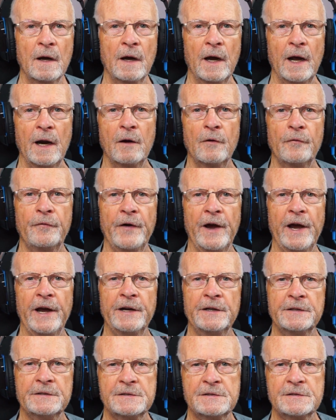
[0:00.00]
Hello
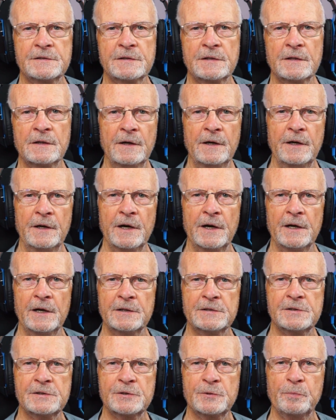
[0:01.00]
Fans, hier
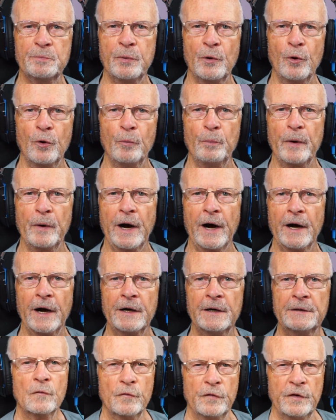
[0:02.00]
ist Propa.
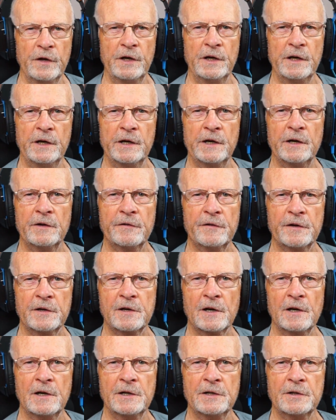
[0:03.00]
Wie ihr
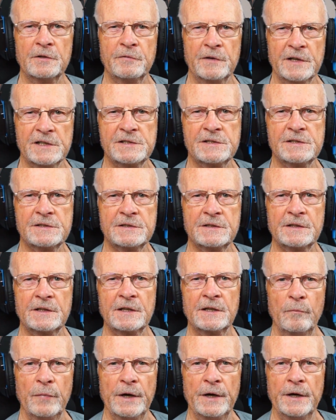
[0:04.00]
sicherlich
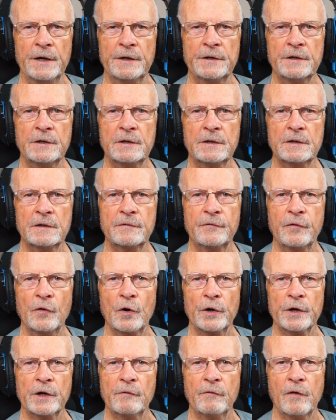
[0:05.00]
wisst, bin ich
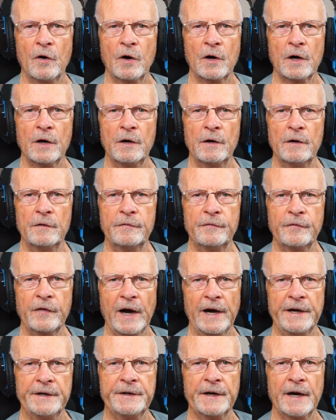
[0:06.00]
vorige Woche
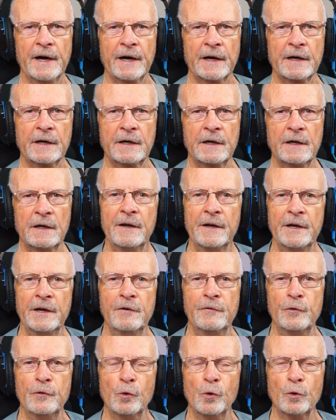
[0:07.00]
Freitag
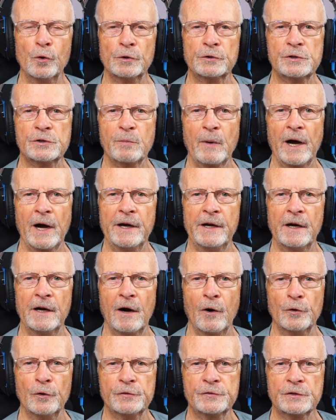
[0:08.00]
in Duro 2
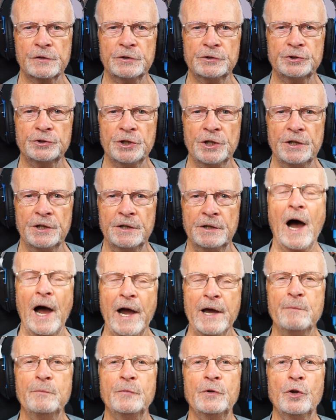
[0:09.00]
ausgeschieden.
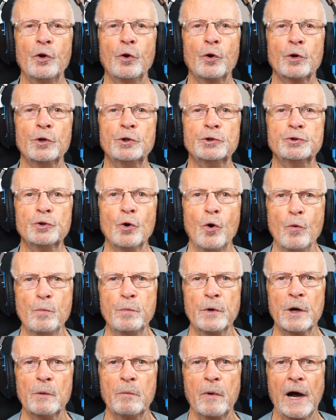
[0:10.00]
Heimtückisch
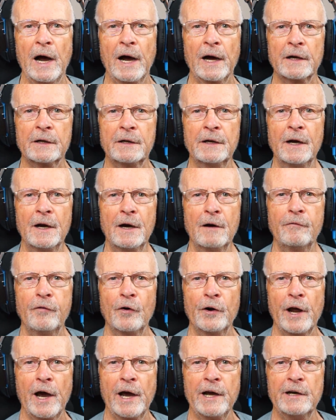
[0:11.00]
umgebracht
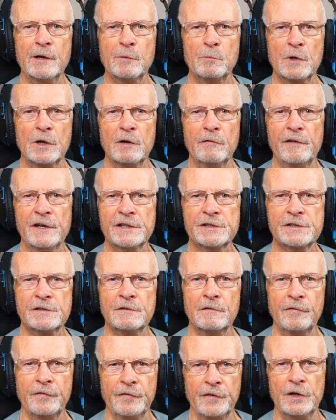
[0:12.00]
von einem
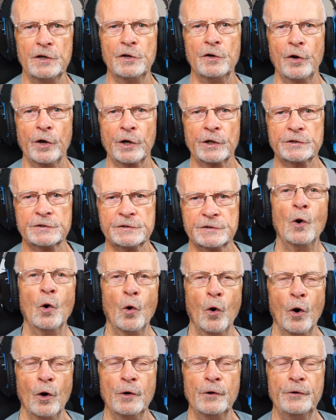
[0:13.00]
gewissen Phoenix.
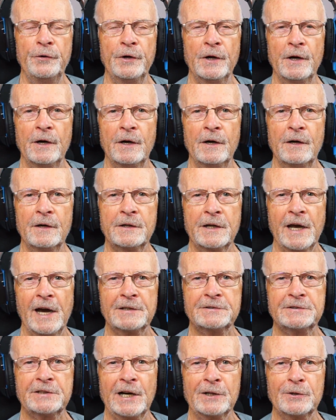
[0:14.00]
Und äh,
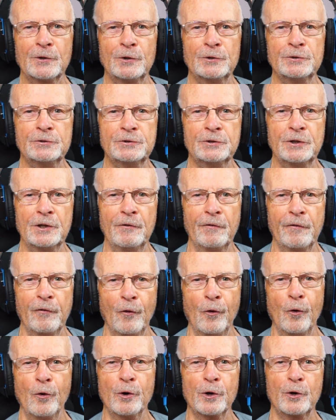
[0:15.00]
jetzt hat uns die
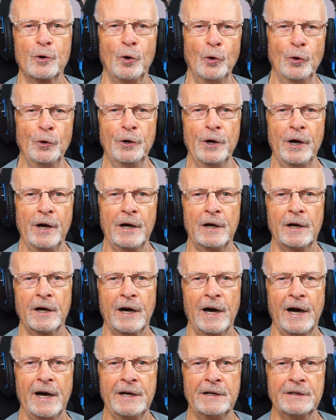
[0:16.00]
frohe Kunde
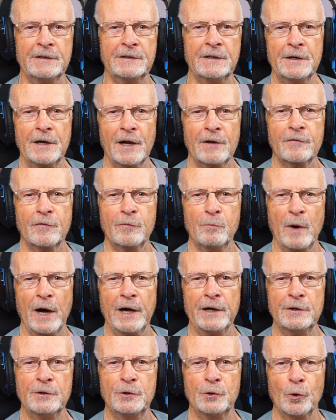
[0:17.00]
erreicht, dass
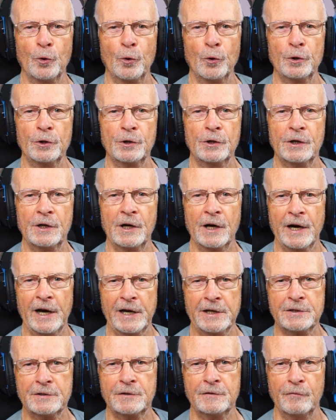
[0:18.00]
mein Tod
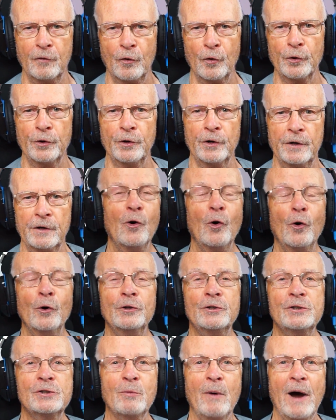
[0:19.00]
gerecht wurde.
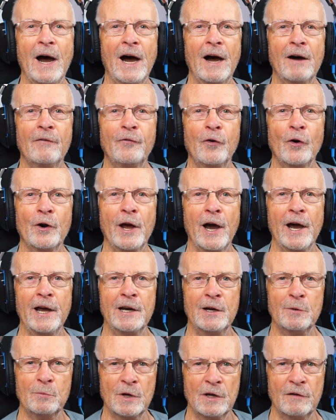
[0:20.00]
Und zwar von
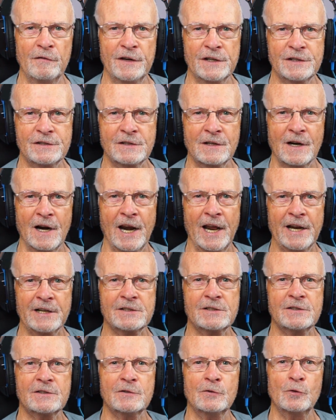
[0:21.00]
einem gewissen
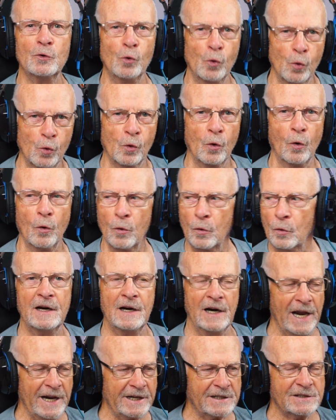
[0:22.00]
letzten Hugo.
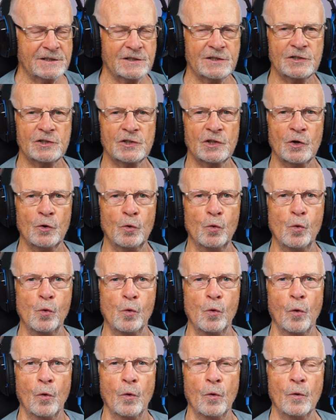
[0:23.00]
Letz
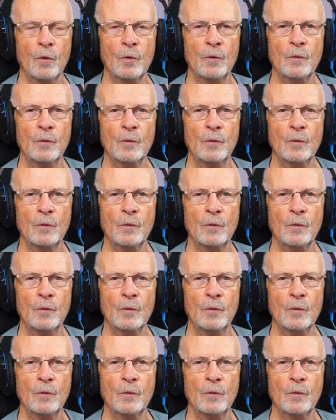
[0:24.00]
Hugo.